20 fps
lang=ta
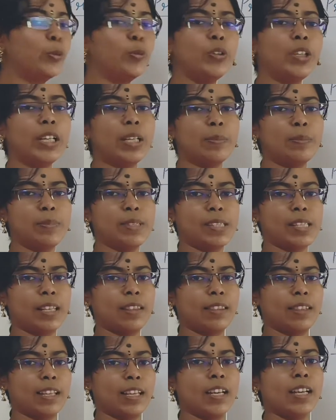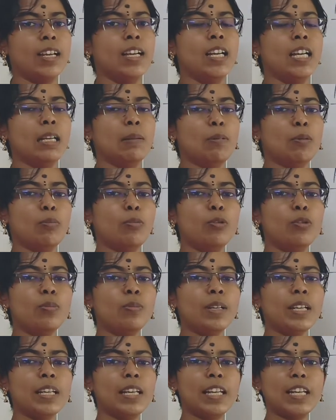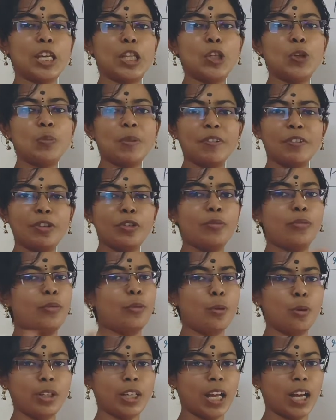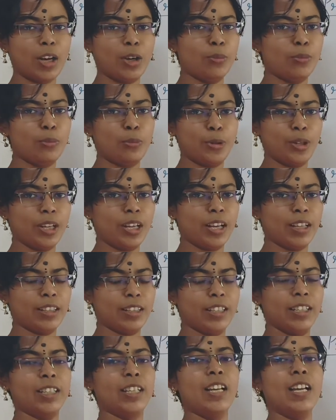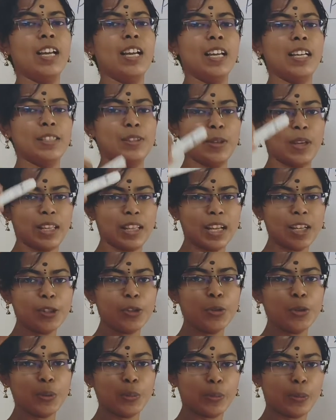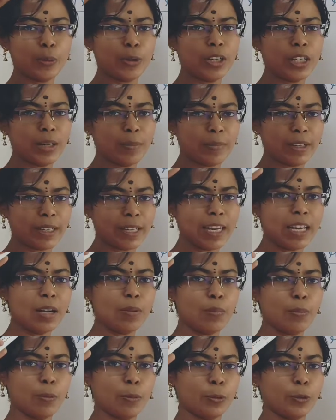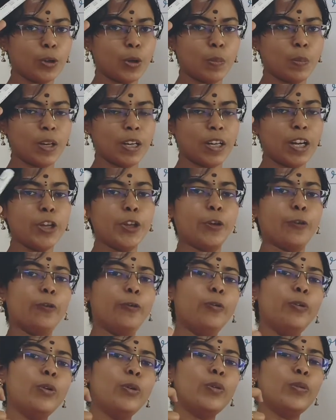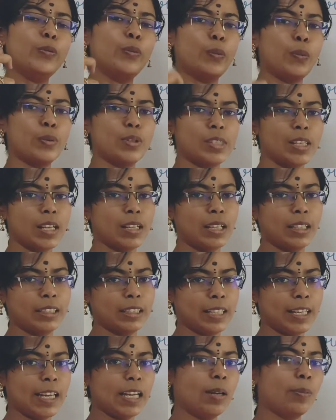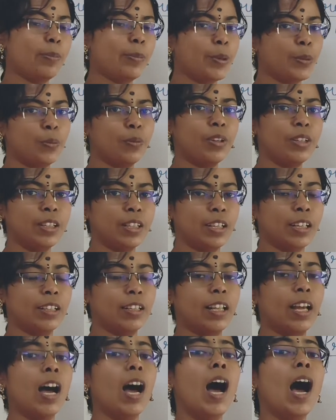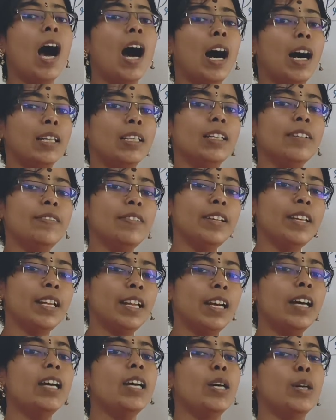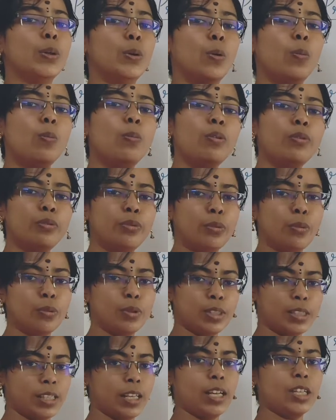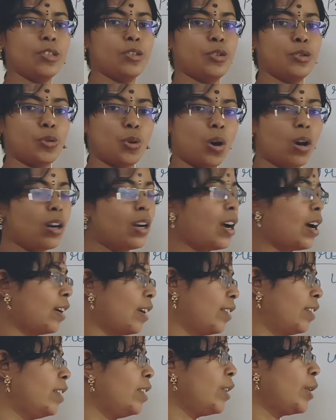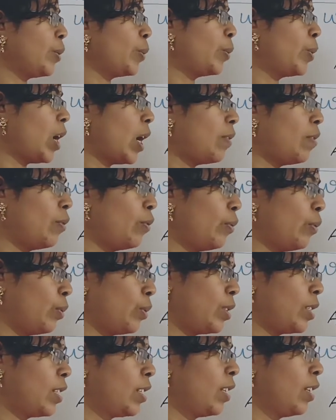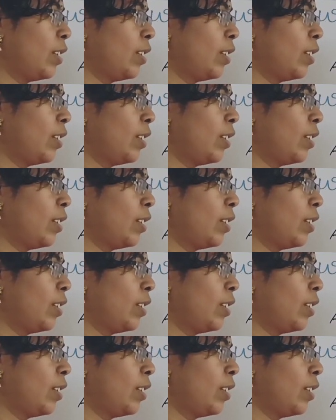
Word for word: புவியீர்ப்பு சக்தி நம்ம பூமியில் எதுவுமே வந்து ஃப்ளோட் ஆக முடியாது ஸோ ஏதாச்சும் ஒரு பொருள் நம்ம கீழே போட்டோம் அப்படின்னா எவ்வளோ ஃபோர்ஸாக அது கீழே போய் விழுந்துருது அதை விட ரொம்ப ஃபோர்ஸாக ஸ்ட்ராங் ஆனது இந்த யுக்காவா ஃபோர்ஸ்